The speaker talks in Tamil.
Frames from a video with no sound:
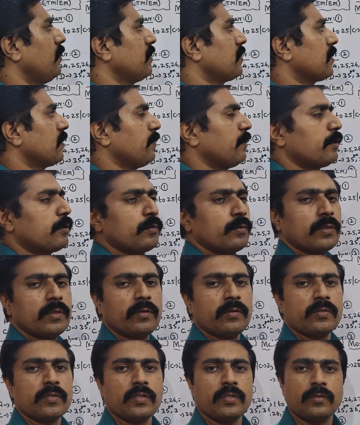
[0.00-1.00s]
டிசம்பர் டூ
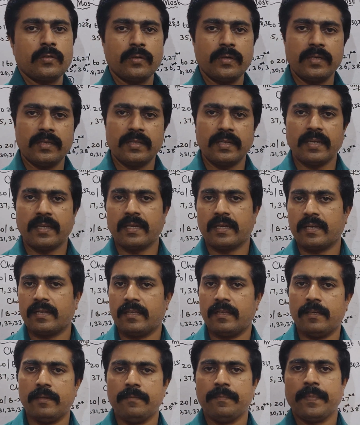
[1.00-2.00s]
தௌசண்ட் டுவெண்ட்டி
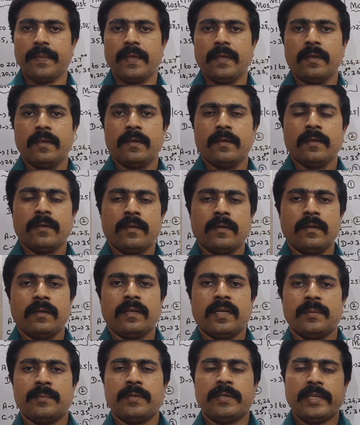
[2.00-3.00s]
த்ரீக்கானது
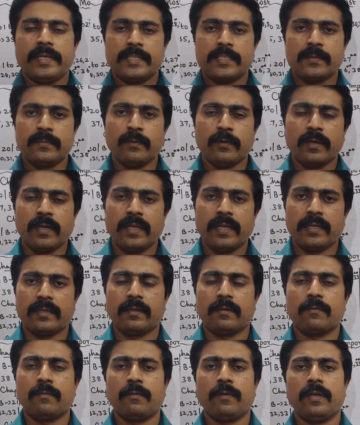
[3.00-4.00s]
நம்ம டெக்ஸ்ட் புக்ல
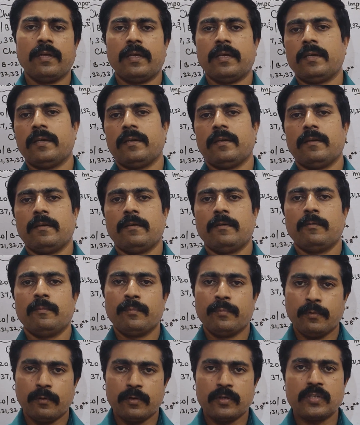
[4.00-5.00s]
இருக்கக்கூடிய
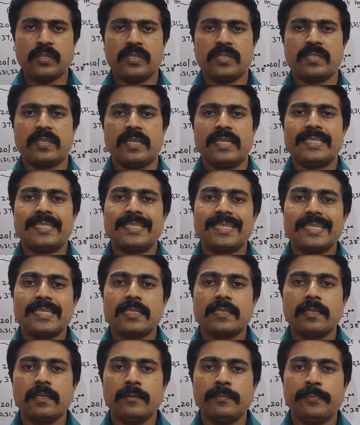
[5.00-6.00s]
போர்ஷன்ஸ்ல
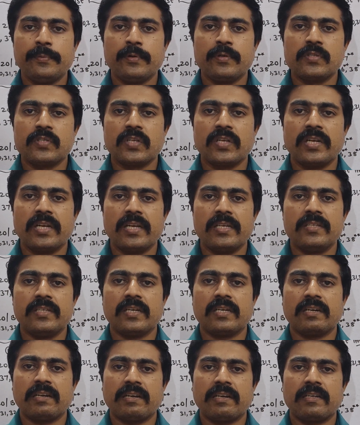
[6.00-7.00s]
சிக்ஸ்டி பர்சன்டேஜ
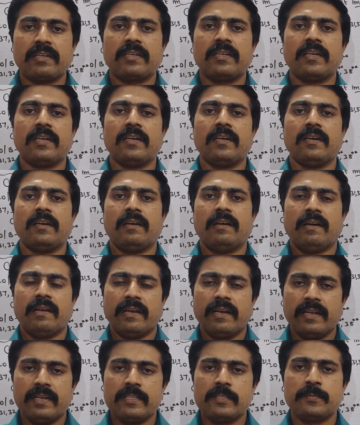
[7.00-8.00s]
கரெக்டா
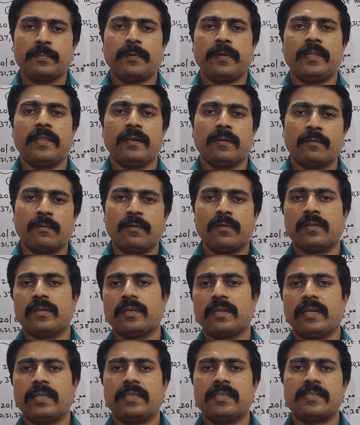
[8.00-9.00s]
அனலைஸ் பண்ணி தான்
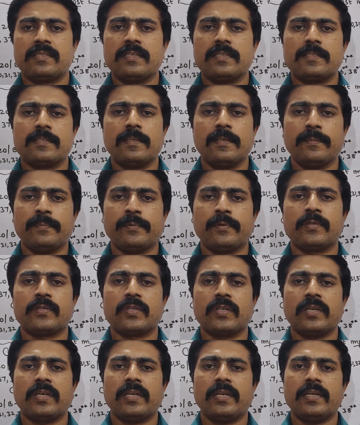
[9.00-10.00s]
கொடுத்துருக்கிறேன் இந்த சிக்ஸ்டி
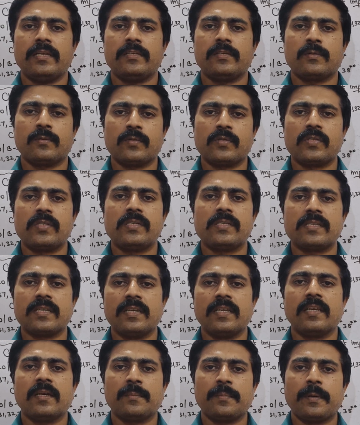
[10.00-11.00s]
பர்சன்டேஜ் கொஸ்டின்ஸ்
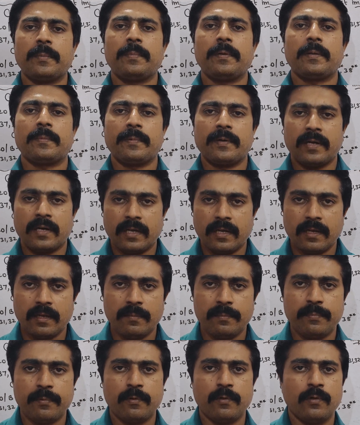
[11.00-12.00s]
நீங்க ப்ரிப்பேர்
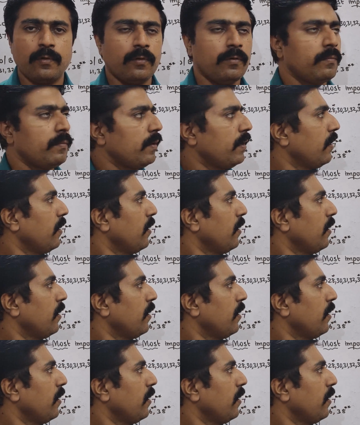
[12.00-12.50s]
பண்ணாலே போதும்